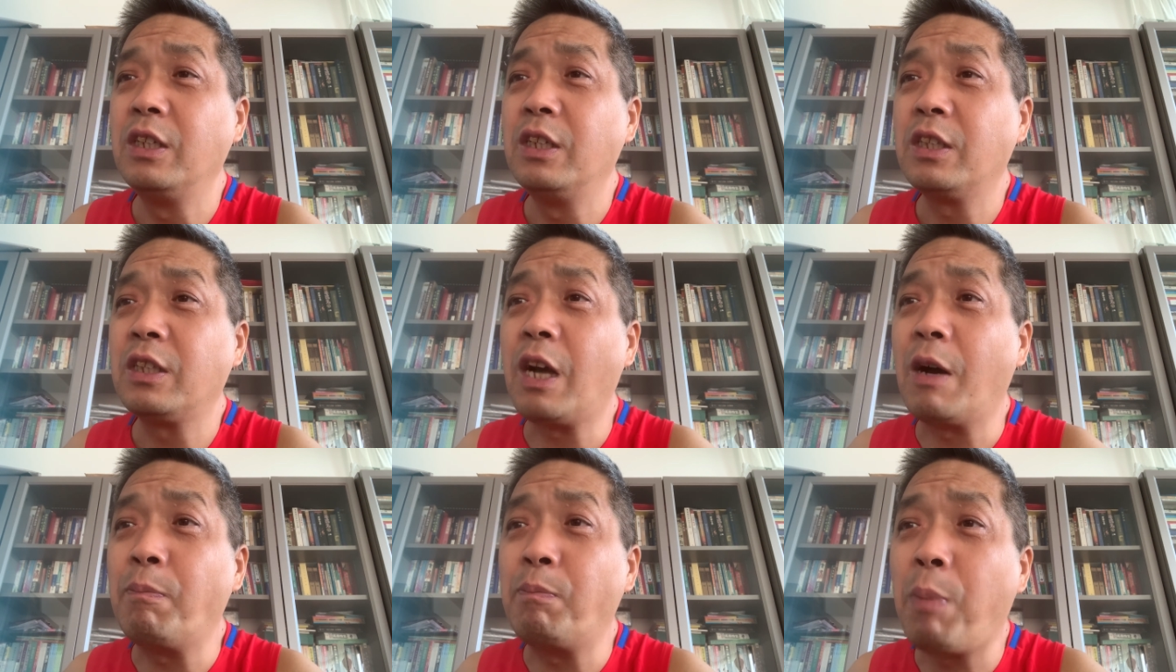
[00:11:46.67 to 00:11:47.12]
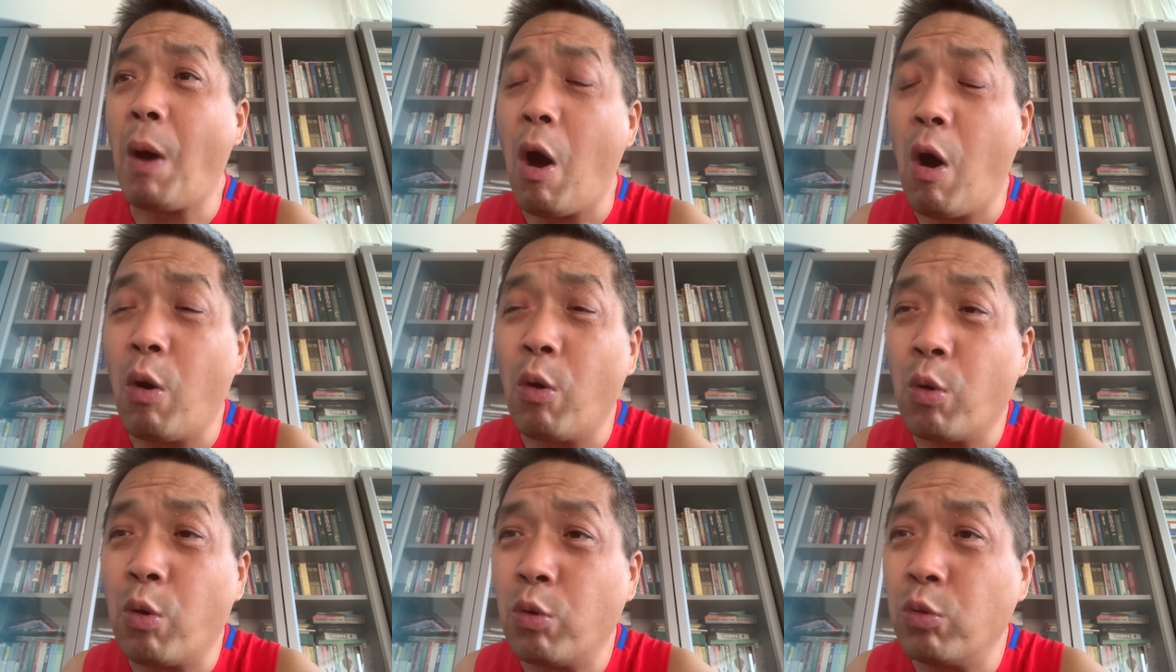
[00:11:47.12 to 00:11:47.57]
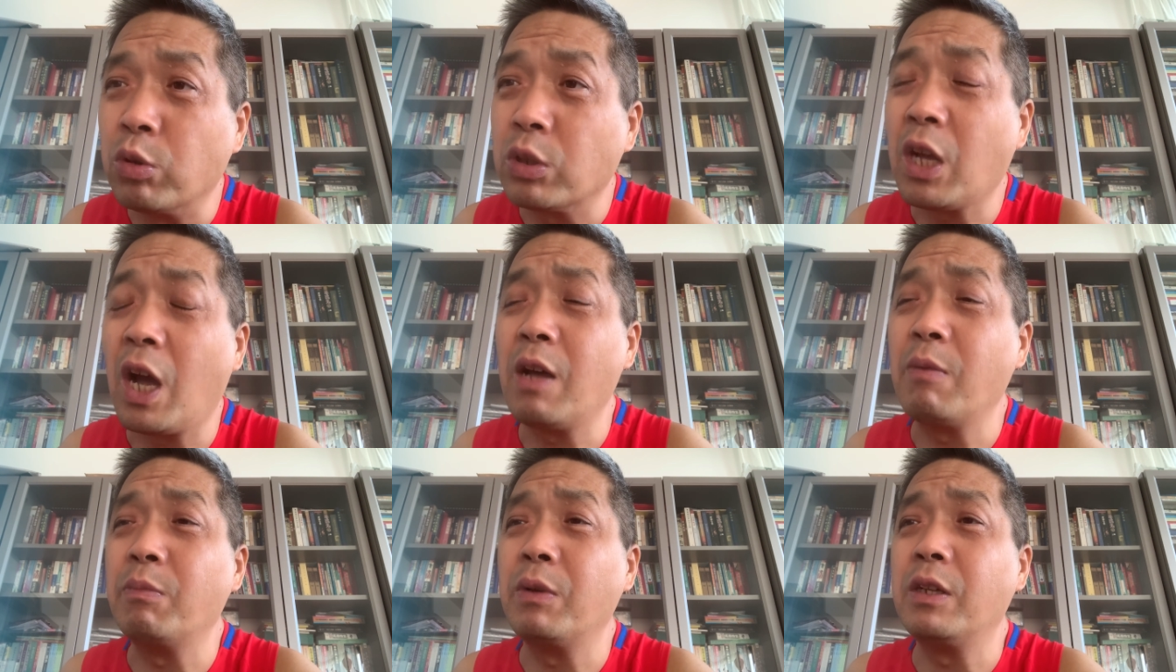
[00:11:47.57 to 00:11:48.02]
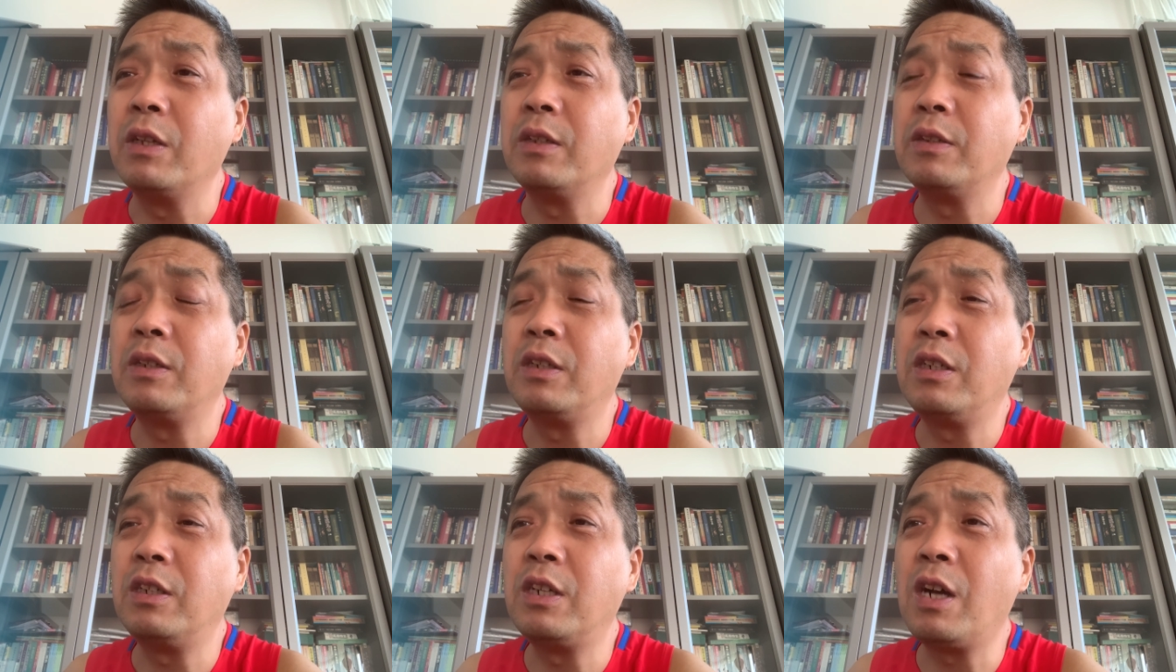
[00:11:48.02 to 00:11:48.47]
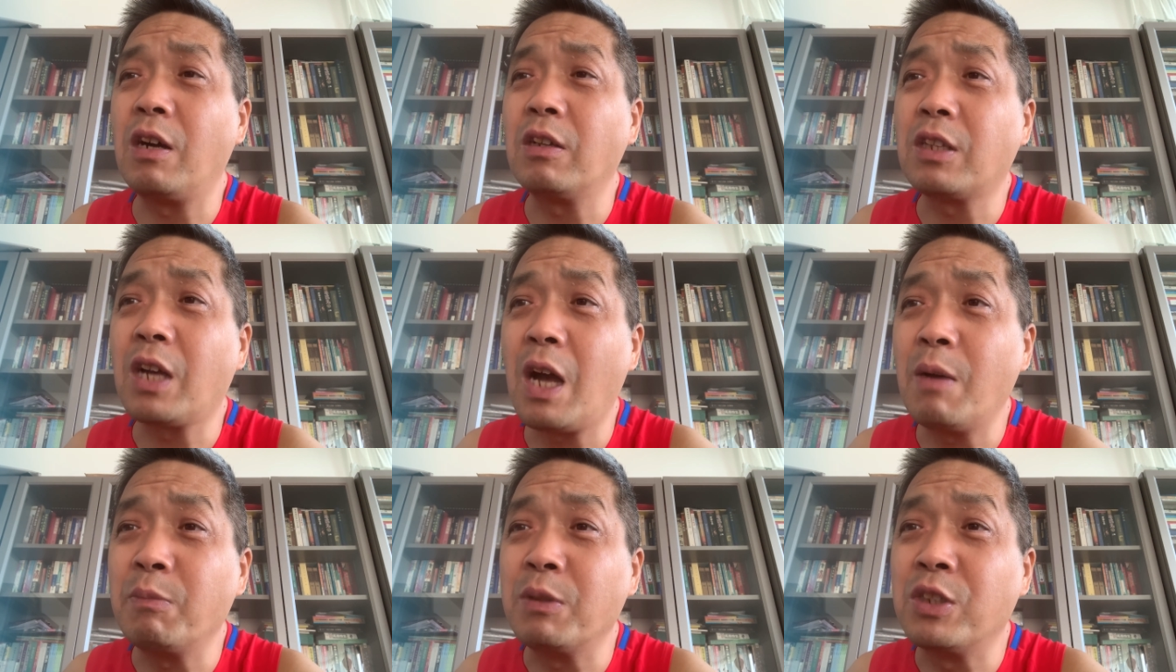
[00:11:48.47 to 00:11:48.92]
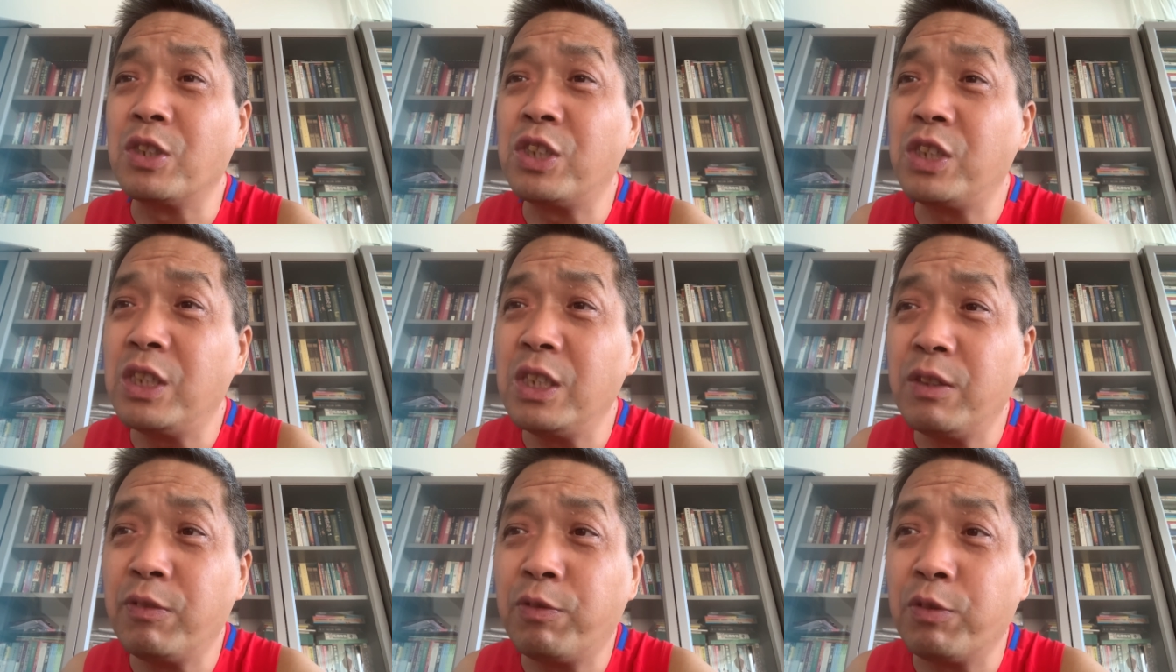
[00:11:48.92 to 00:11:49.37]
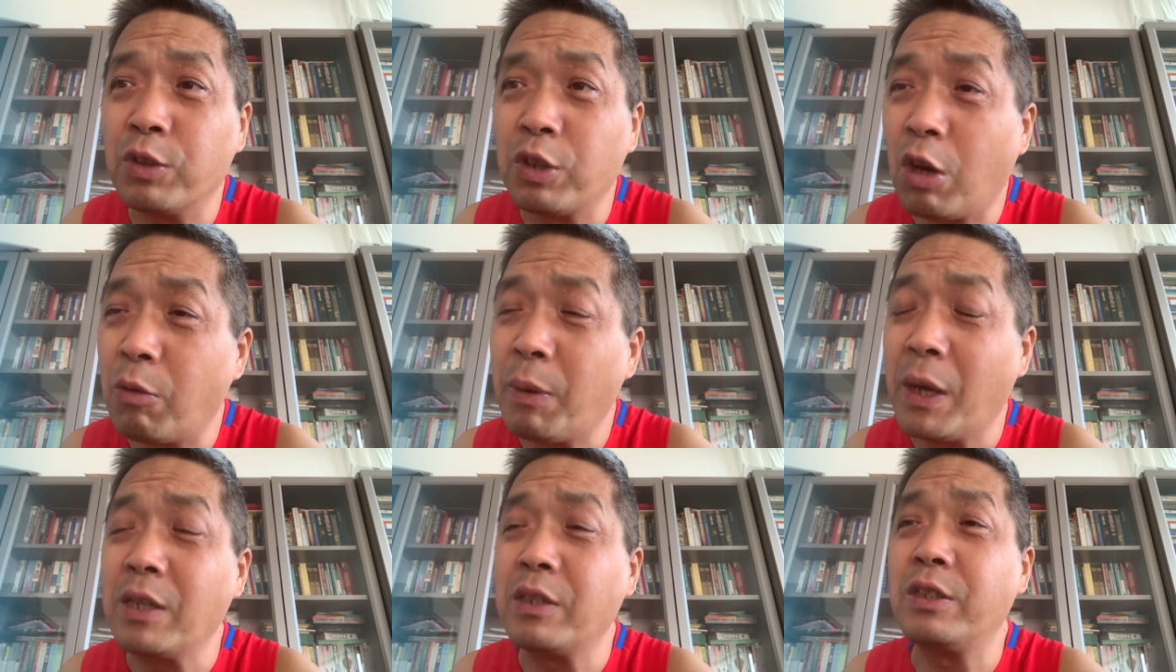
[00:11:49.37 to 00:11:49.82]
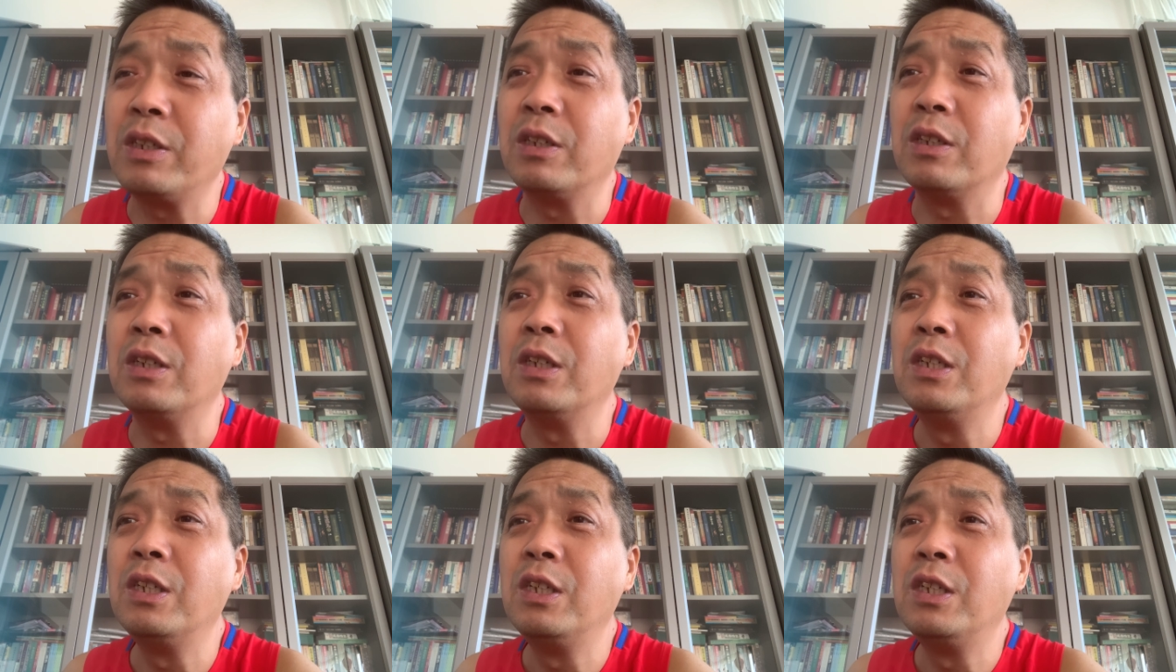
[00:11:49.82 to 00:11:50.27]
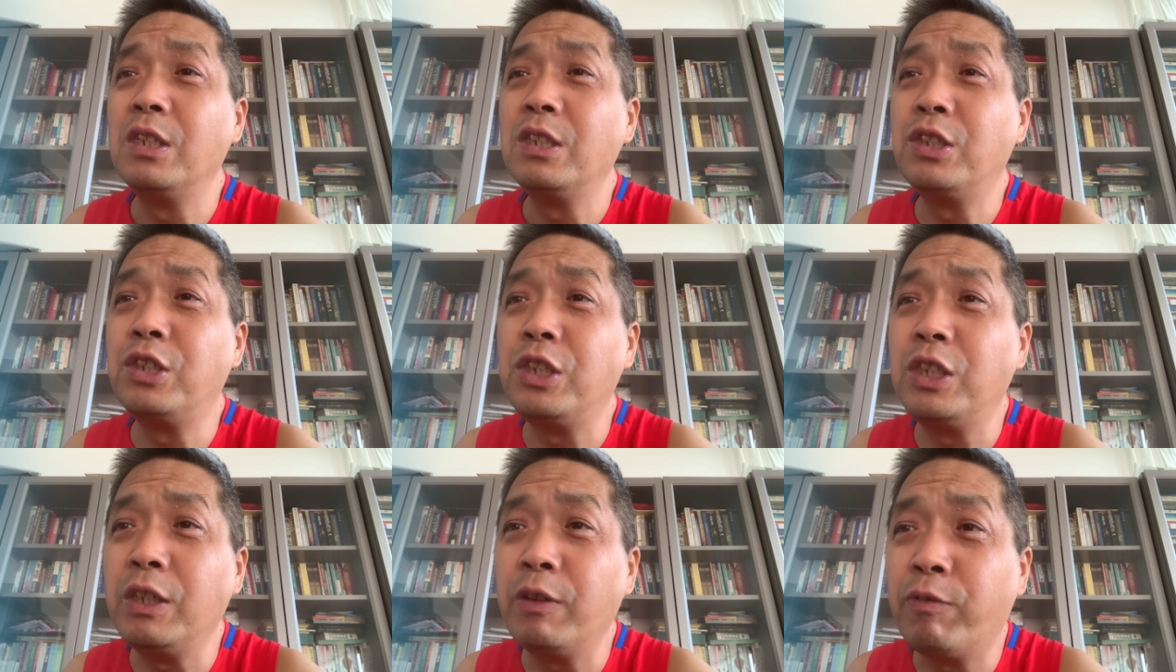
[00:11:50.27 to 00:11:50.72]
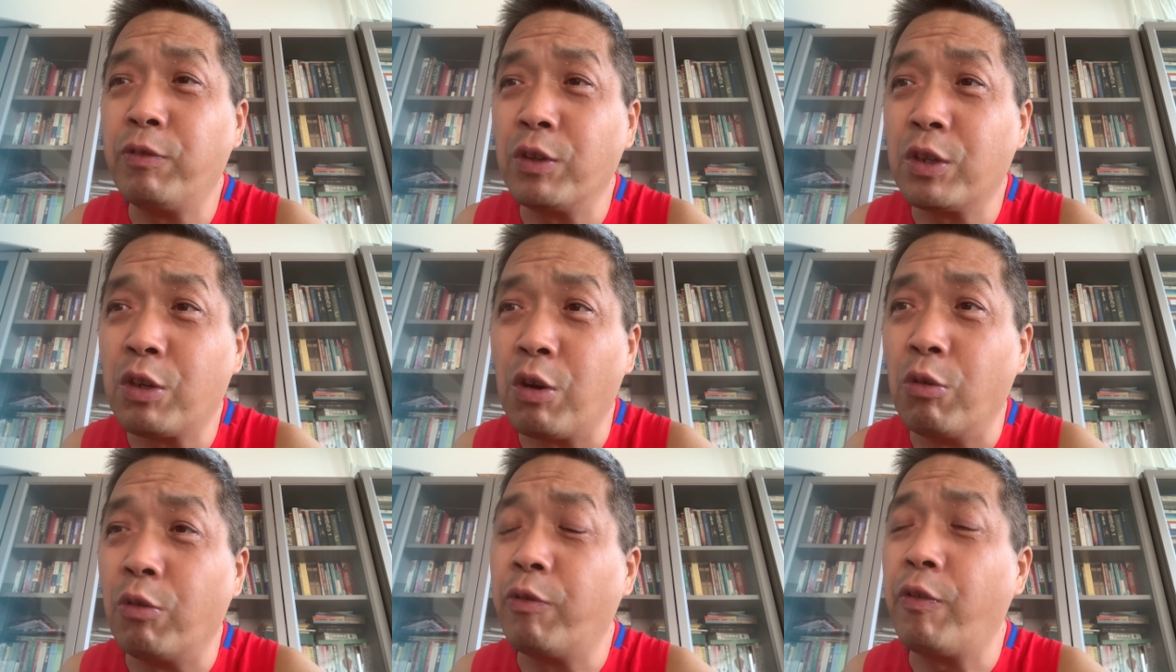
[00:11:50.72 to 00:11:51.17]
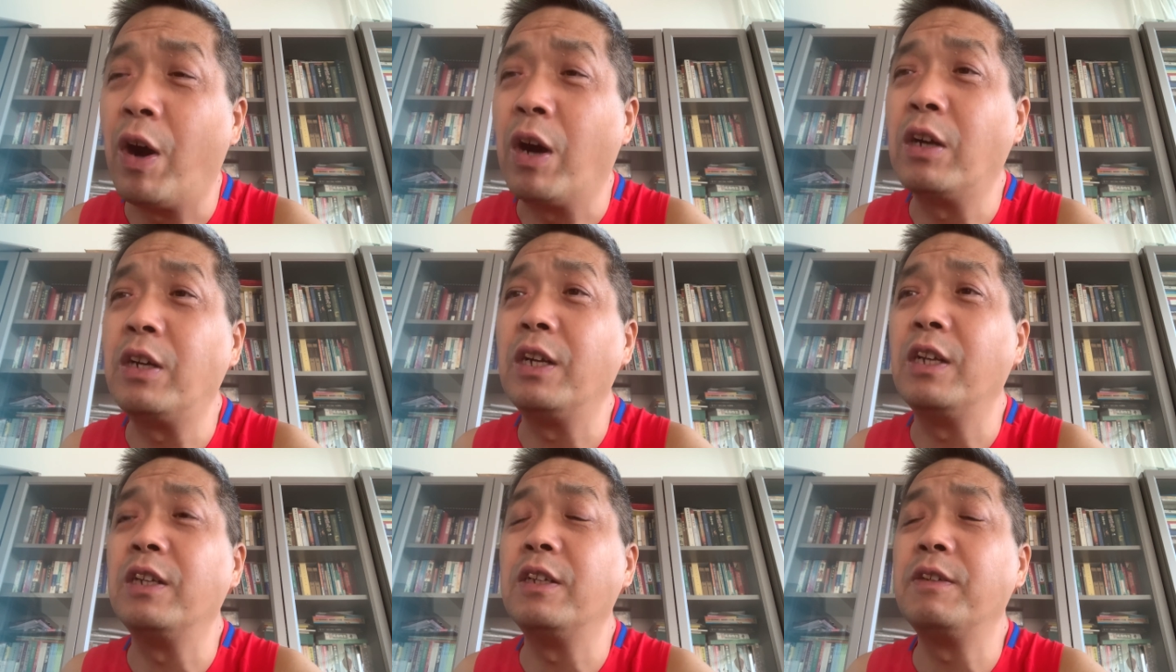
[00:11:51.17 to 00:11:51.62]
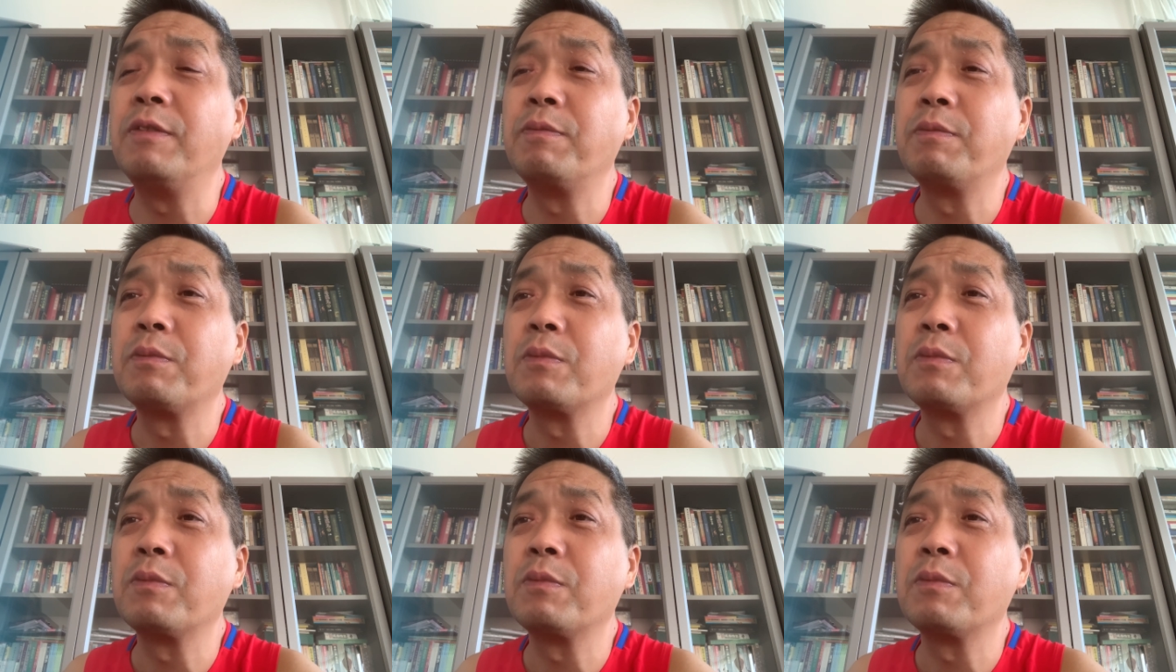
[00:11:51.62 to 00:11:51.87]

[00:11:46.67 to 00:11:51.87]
他保护他们，让他们欺负老百姓，欺负购房人，